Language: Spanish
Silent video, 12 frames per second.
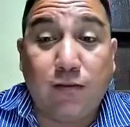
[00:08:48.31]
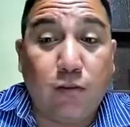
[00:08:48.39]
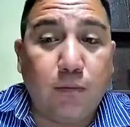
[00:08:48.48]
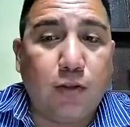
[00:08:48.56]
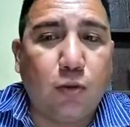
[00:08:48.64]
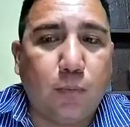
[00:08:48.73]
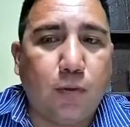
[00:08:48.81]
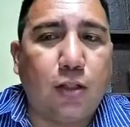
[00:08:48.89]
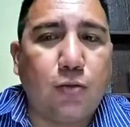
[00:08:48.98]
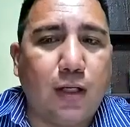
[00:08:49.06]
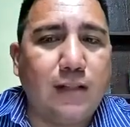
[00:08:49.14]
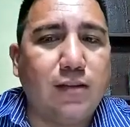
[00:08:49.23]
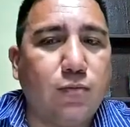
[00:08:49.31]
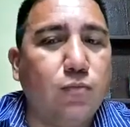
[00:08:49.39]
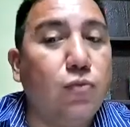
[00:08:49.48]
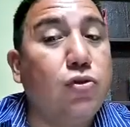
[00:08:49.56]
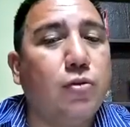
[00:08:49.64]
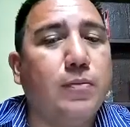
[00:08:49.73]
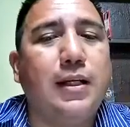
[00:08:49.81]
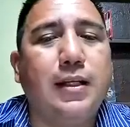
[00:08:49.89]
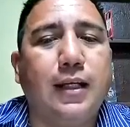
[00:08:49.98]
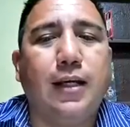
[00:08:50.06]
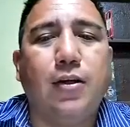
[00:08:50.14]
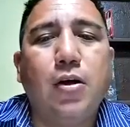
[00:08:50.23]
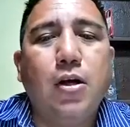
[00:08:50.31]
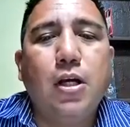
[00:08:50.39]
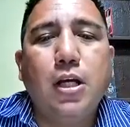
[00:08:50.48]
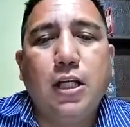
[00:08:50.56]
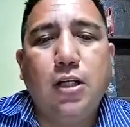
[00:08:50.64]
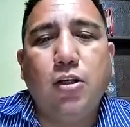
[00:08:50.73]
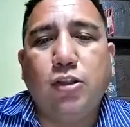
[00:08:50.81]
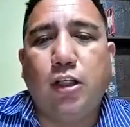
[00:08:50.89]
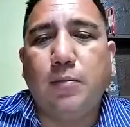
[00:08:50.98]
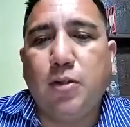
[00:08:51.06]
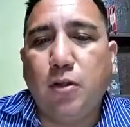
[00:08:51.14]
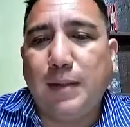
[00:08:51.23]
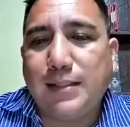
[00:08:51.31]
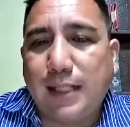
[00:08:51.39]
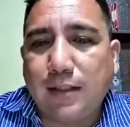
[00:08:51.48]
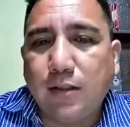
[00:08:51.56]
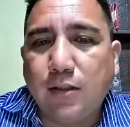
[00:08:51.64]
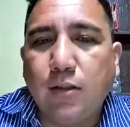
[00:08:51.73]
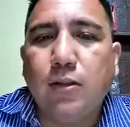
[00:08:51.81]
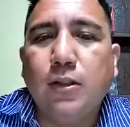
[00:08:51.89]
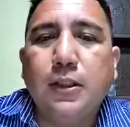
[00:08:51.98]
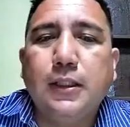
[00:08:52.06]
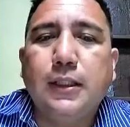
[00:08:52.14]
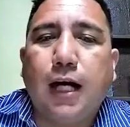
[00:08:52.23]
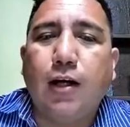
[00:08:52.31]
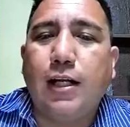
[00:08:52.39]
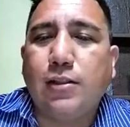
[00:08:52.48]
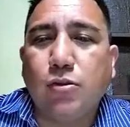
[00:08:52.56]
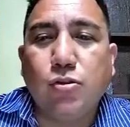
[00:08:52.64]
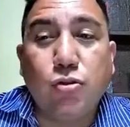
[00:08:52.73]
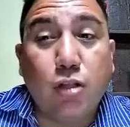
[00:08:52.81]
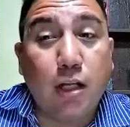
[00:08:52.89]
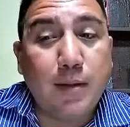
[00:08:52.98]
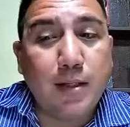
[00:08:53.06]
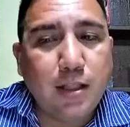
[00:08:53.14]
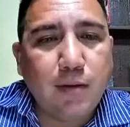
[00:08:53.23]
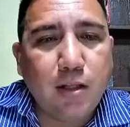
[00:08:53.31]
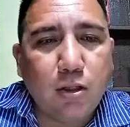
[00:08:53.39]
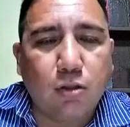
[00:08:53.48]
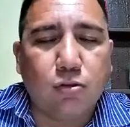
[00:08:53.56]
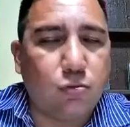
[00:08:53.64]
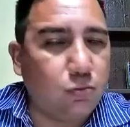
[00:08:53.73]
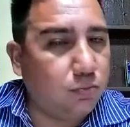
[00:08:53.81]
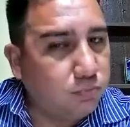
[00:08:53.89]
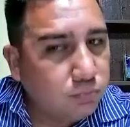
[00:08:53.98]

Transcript: Street Better, por naturaleza, es mucho más ligero y lo terminó pasando. Ahora son solamente 1002.